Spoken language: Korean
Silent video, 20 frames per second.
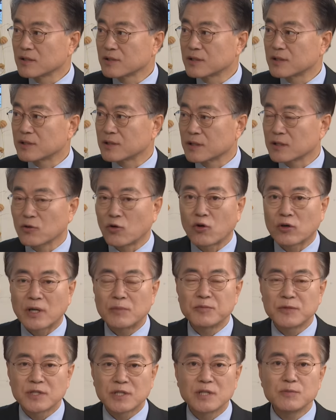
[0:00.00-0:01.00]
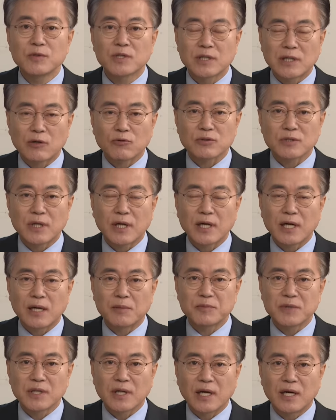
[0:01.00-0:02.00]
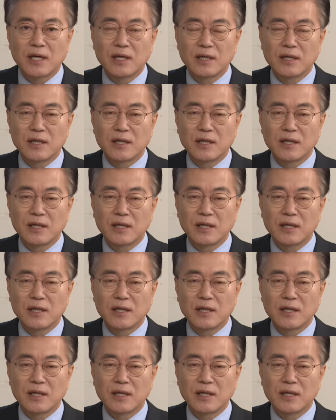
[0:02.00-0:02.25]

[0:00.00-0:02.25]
것이 저는 호남 민심일 거라고 생각합니다.